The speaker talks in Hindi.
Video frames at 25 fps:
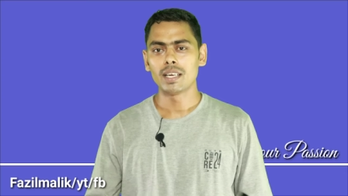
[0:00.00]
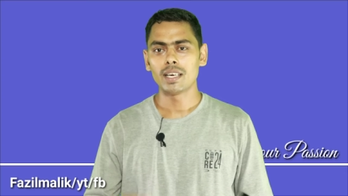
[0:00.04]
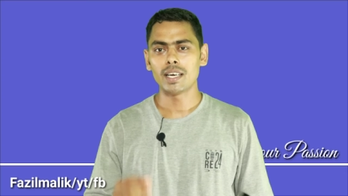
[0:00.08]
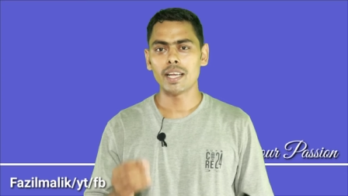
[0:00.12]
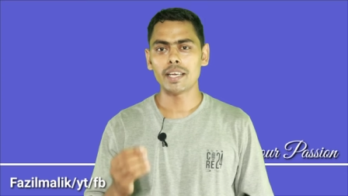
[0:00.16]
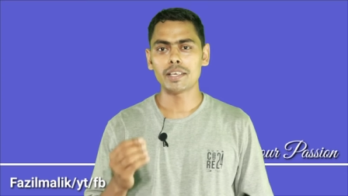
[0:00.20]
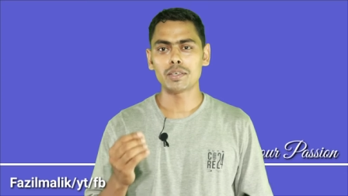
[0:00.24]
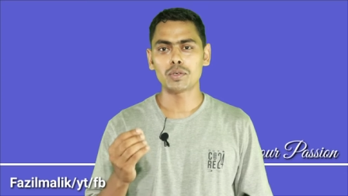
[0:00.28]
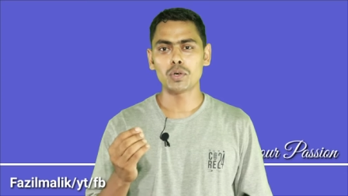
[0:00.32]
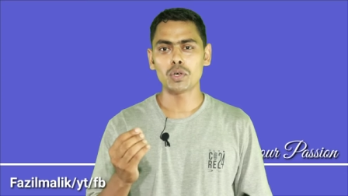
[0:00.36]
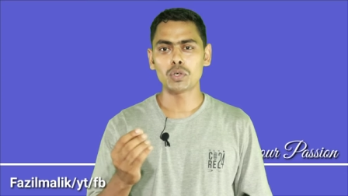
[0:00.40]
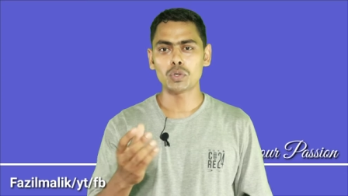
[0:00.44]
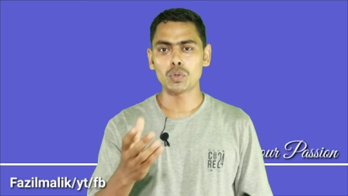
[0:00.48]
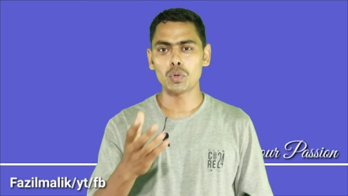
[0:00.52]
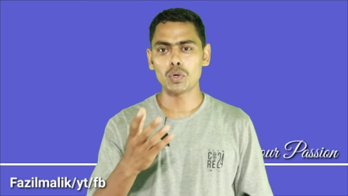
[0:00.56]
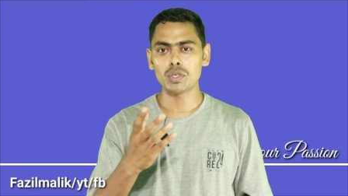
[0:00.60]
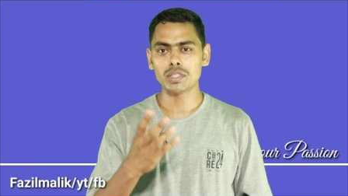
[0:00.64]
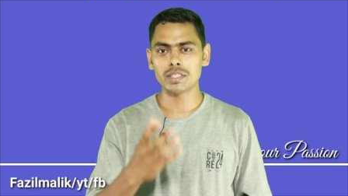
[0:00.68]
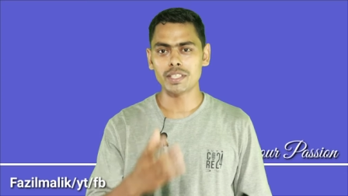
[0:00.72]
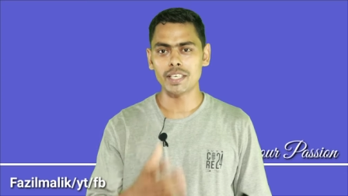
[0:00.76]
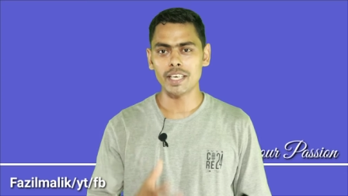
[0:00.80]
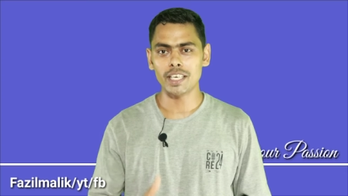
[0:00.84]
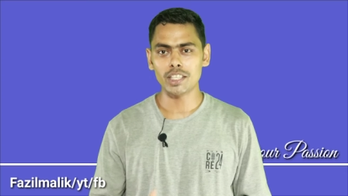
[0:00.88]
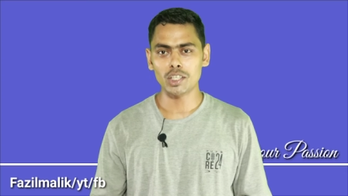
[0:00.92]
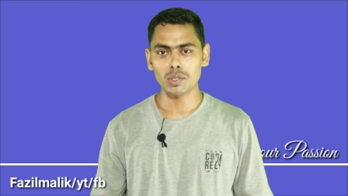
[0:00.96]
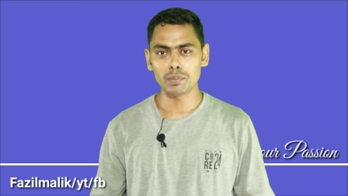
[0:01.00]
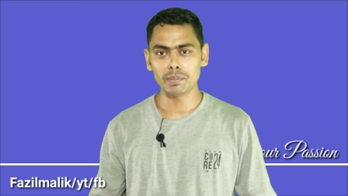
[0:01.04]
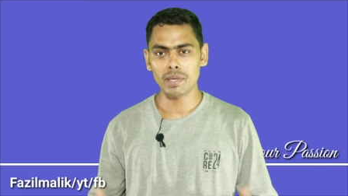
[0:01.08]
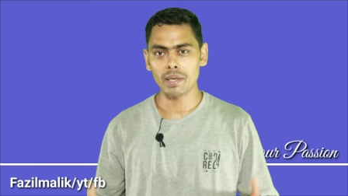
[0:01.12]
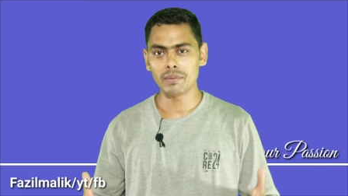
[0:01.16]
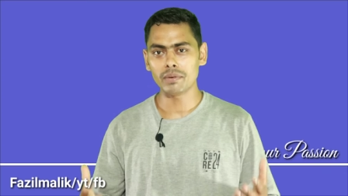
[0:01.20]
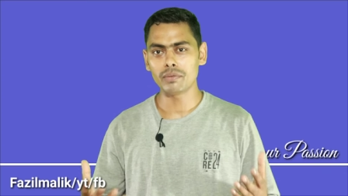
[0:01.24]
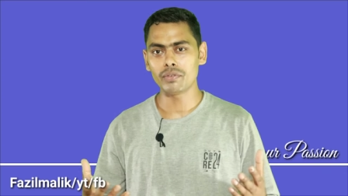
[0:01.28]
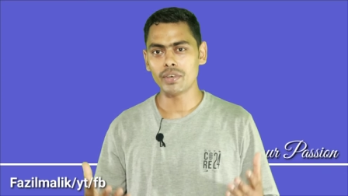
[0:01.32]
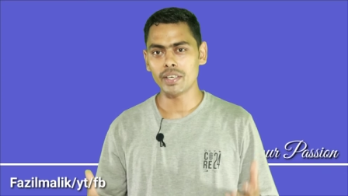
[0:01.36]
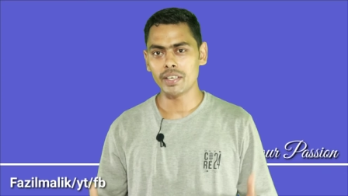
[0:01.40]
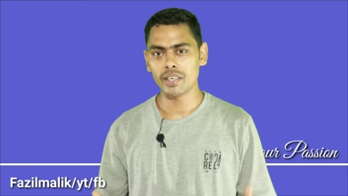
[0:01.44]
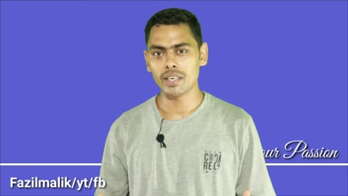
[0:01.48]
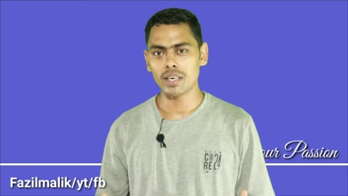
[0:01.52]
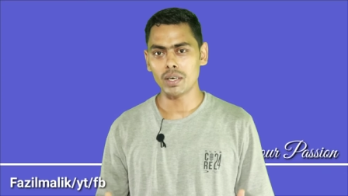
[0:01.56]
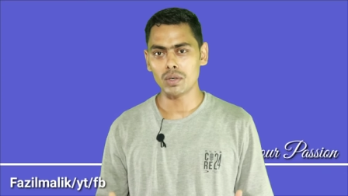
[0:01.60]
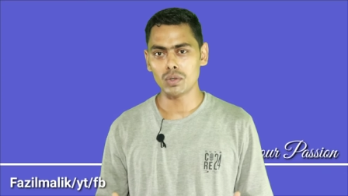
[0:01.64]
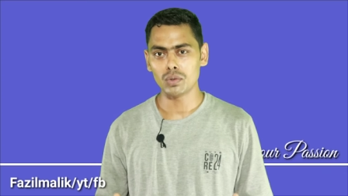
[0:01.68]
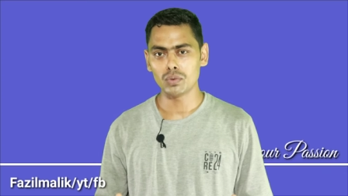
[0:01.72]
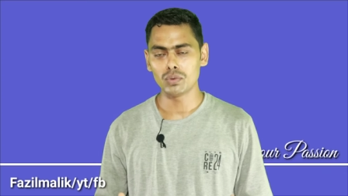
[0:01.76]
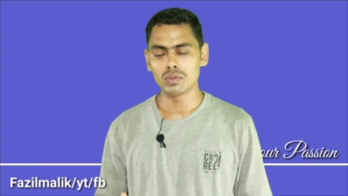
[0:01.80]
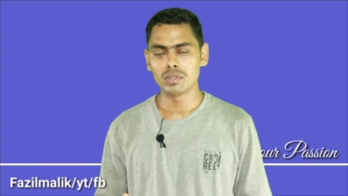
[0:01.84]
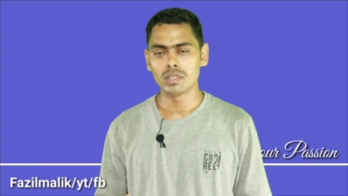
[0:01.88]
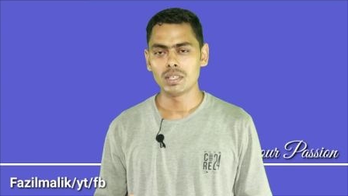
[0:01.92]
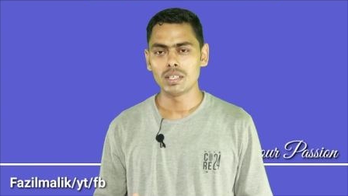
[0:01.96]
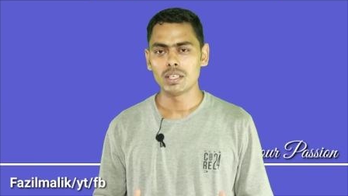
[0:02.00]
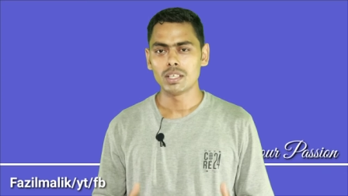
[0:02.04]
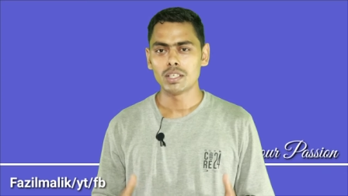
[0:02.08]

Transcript: लाइक कोई कोर्स किया है तो मैं भी वही कर लूँ